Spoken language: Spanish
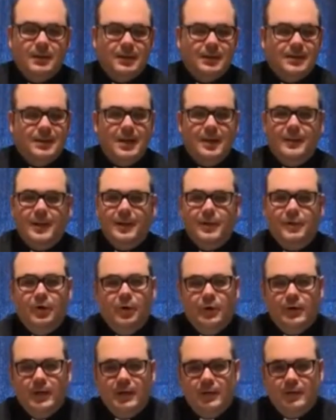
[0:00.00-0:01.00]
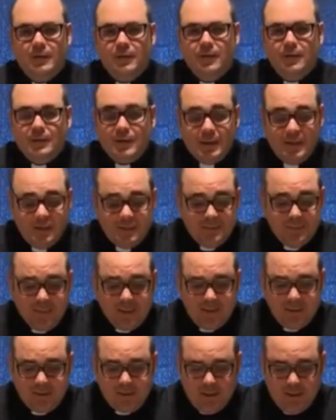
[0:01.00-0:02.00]
te abandonan, ¿no? Tantísima
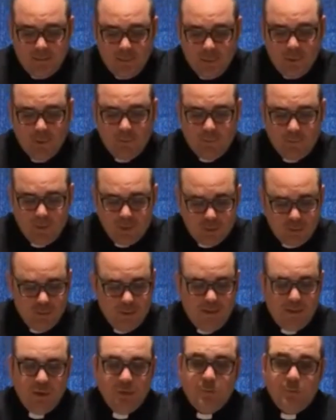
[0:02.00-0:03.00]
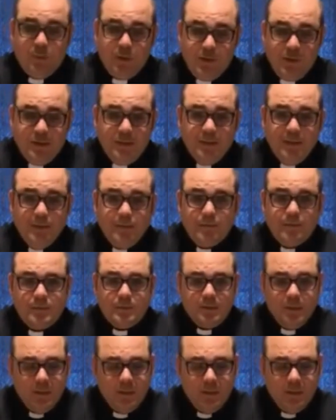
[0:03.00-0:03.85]
gente que a lo mejor pone su vida en los políticos,